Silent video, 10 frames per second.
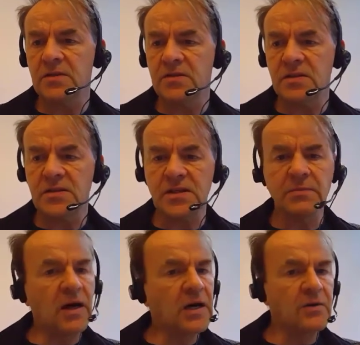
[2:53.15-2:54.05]

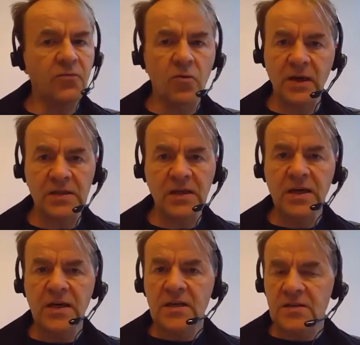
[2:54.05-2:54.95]
Systeme an, wo man
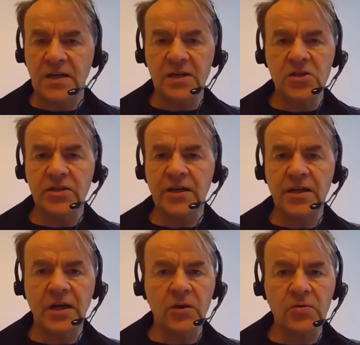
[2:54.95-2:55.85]
sehr
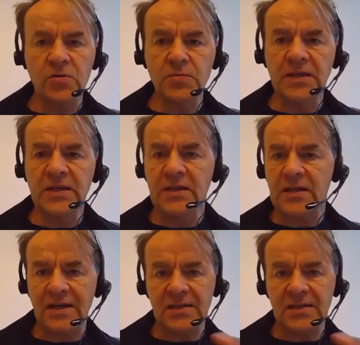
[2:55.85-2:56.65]
schnell Autos mieten kann.